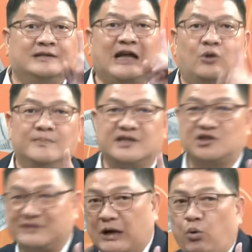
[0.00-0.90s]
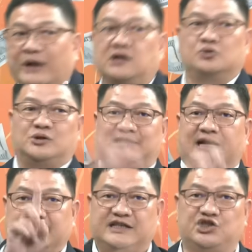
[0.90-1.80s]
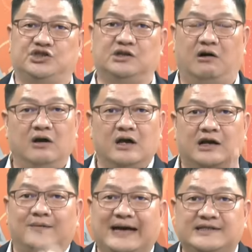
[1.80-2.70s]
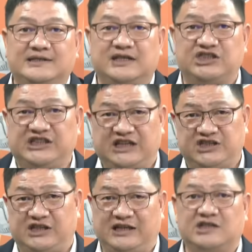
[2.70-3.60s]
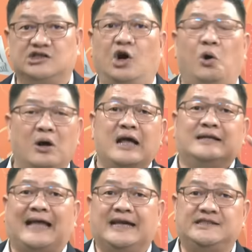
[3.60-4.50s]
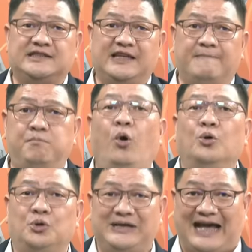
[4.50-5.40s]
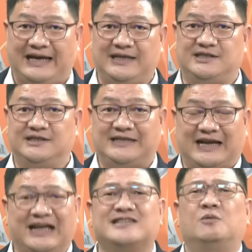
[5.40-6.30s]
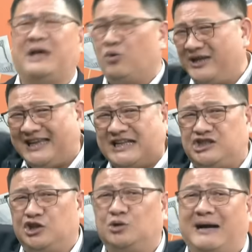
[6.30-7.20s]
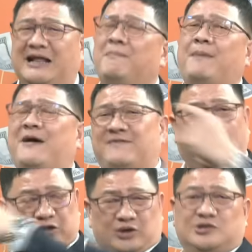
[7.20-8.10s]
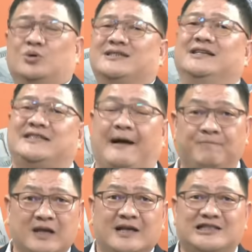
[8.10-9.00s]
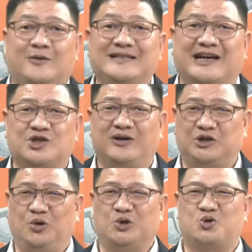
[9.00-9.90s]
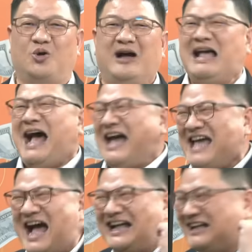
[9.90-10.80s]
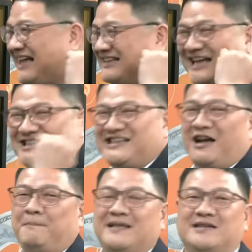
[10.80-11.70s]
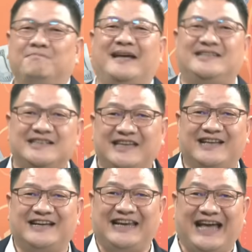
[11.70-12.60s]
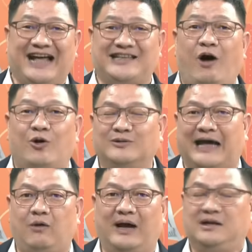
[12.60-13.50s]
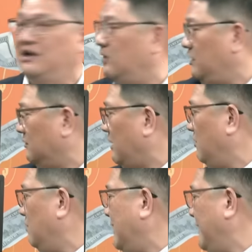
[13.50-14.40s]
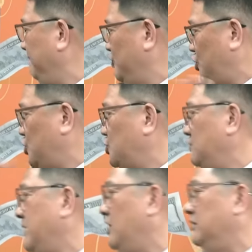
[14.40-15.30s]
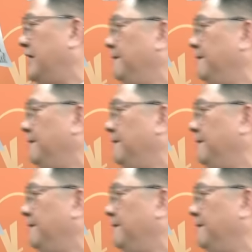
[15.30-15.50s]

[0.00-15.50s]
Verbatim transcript: 但我们这时候再回头去想一件事哦。各位还记得几年前那时候，台积电迫于压力之下，那个时候美国一滴在揪嘛，他没办法，他去做设厂。设完厂之后，很多人都说：“哎呀，台积电要变成美积电了。”你看，掏空台湾，各位有掏空吗？其实是没有的。